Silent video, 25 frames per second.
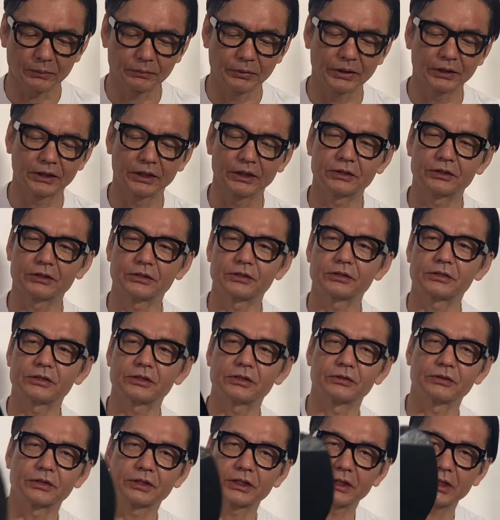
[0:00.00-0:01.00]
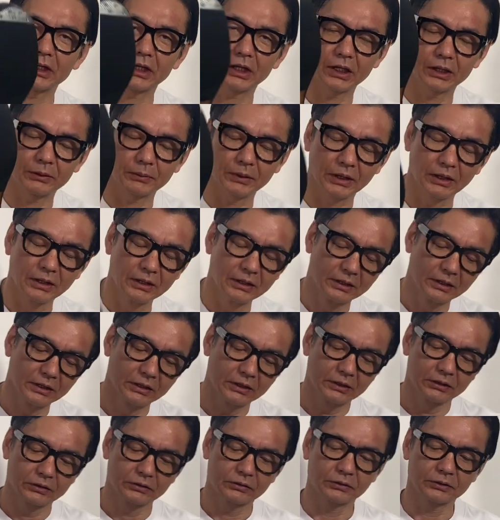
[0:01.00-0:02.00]
ヴィンテージスチール機械あれば
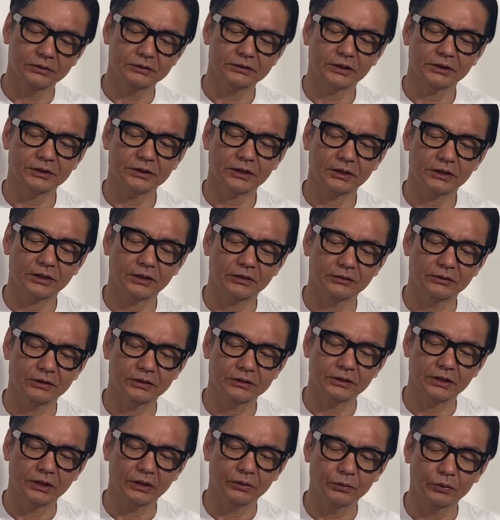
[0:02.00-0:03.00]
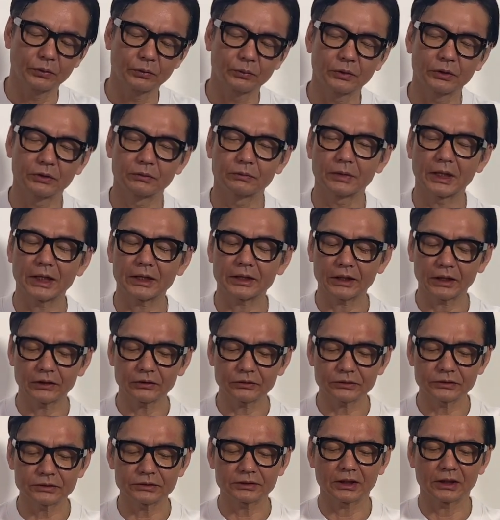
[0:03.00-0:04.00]
取り付けちゃってるんですけどももうマッ
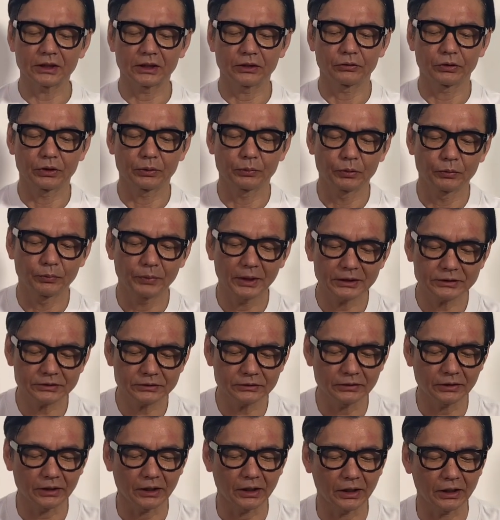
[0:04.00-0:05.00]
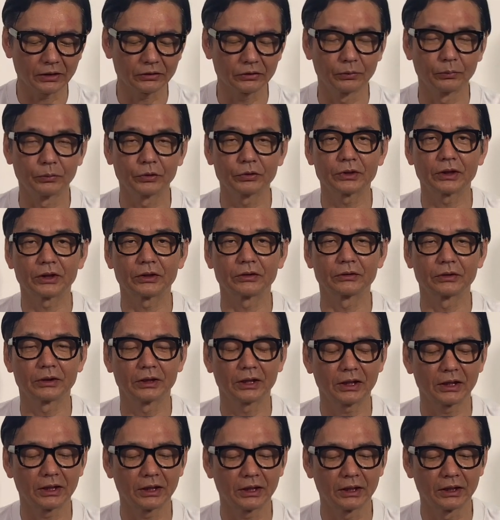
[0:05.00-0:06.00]
の靴はねこれもマストだなと思ってるん
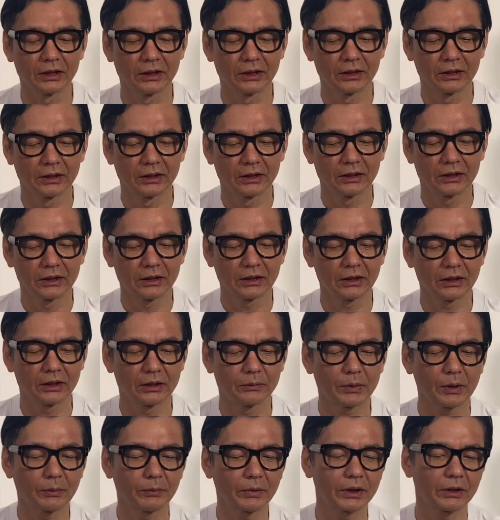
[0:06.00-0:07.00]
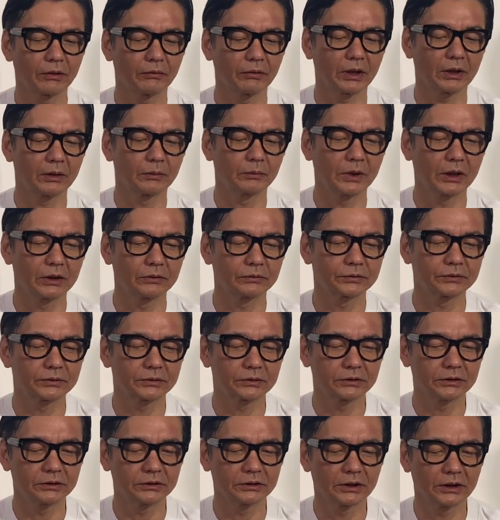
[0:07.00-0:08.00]
で、え今まではまあ普
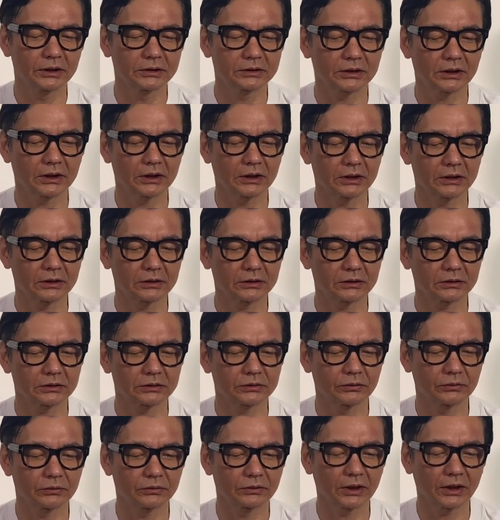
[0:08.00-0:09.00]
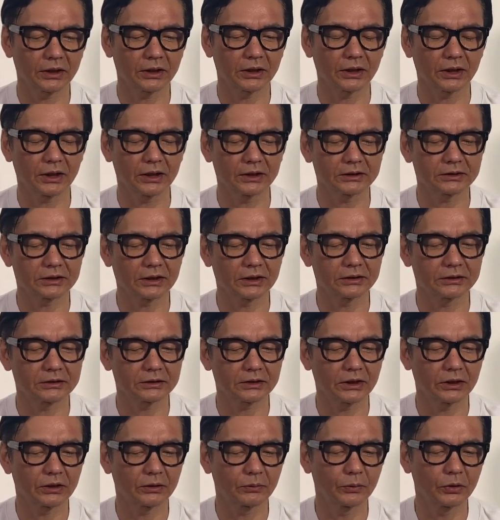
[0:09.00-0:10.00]
通にレザーソールだけで履いてたんです
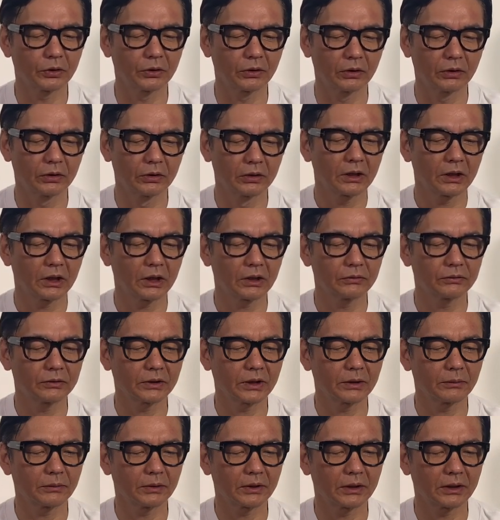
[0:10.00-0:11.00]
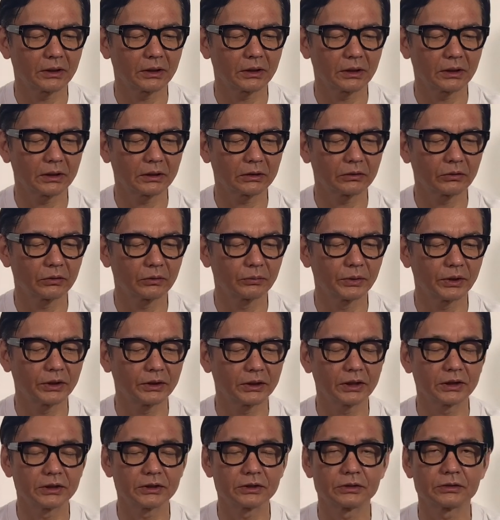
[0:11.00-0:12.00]
けどもハーフラバーと
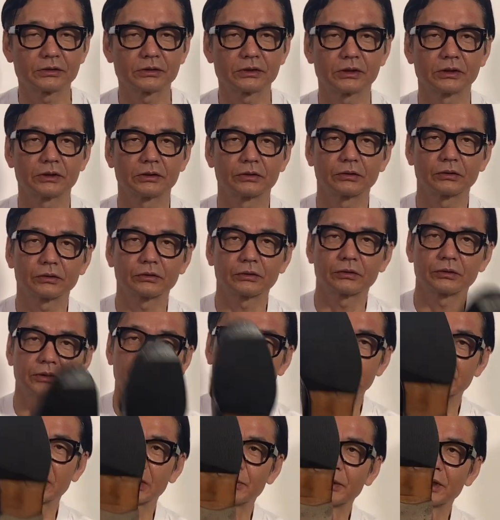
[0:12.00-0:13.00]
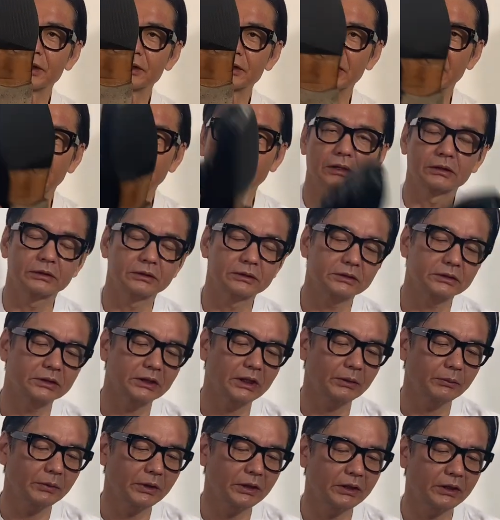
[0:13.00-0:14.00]
ヴィンテージスチールを取り付けましたち
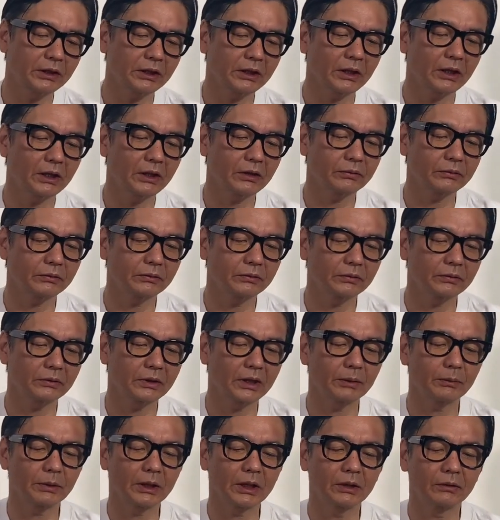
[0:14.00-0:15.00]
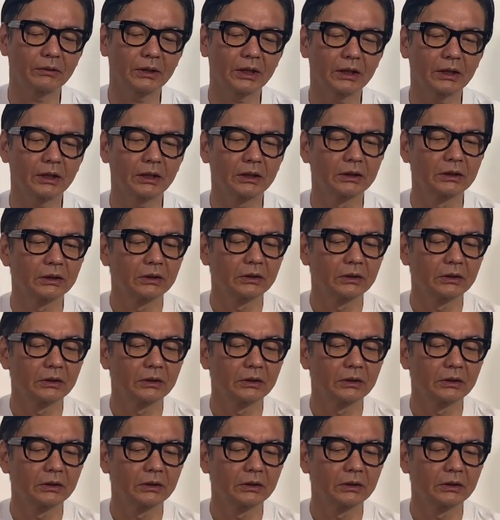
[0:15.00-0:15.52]
なみにハーフラバーは